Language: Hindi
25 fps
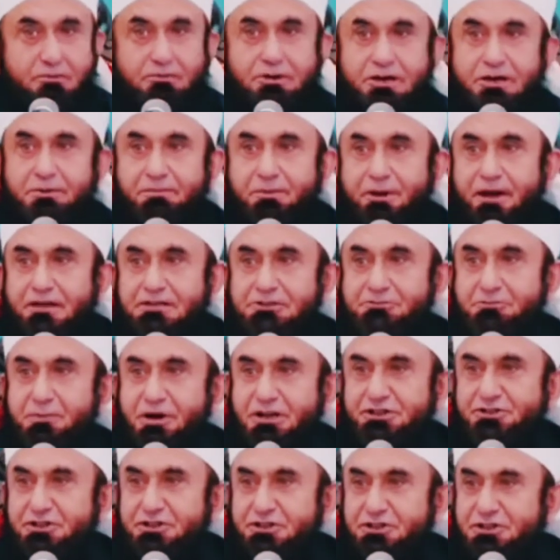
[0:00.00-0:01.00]
मेरे पास
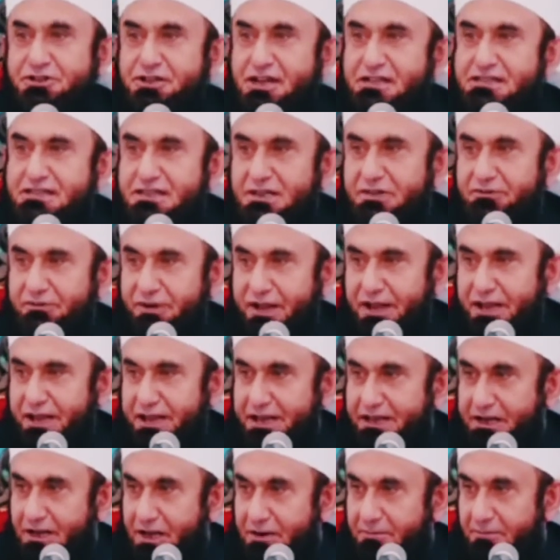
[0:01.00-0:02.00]
बख्शिश का सिर्फ
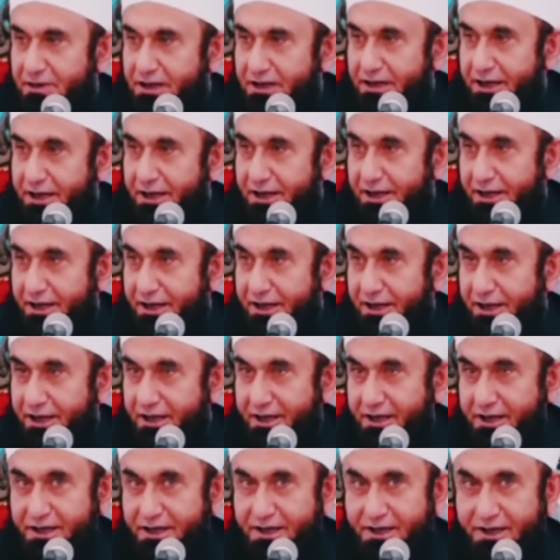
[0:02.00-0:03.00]
एक अमल है
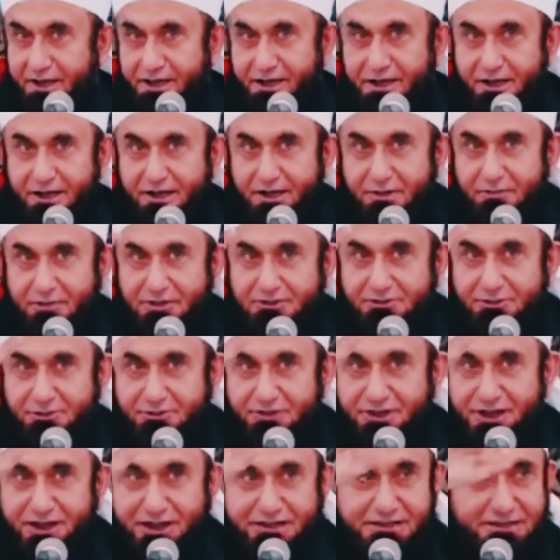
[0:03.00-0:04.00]

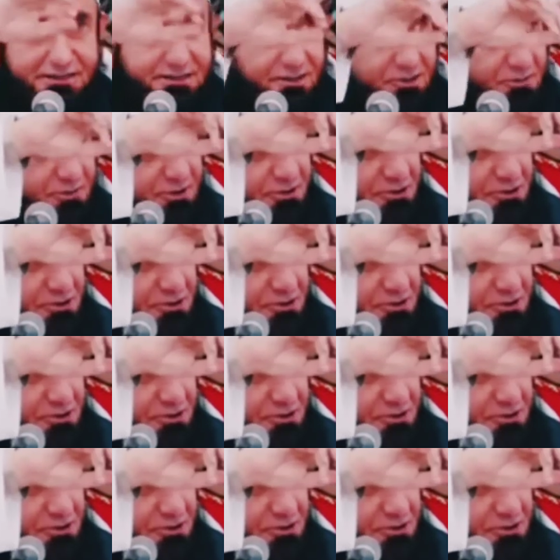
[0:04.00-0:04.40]
बच्चों ध्यान से